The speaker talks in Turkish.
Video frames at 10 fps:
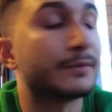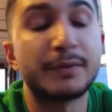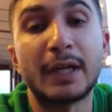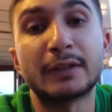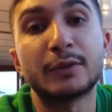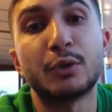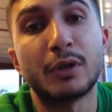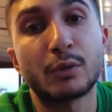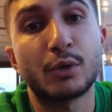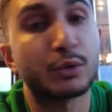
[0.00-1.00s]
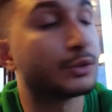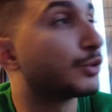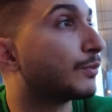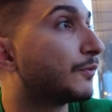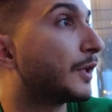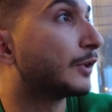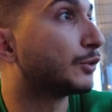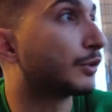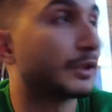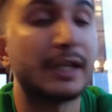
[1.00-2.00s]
Fiyatı da öyle korkutucu bir fiyat yok.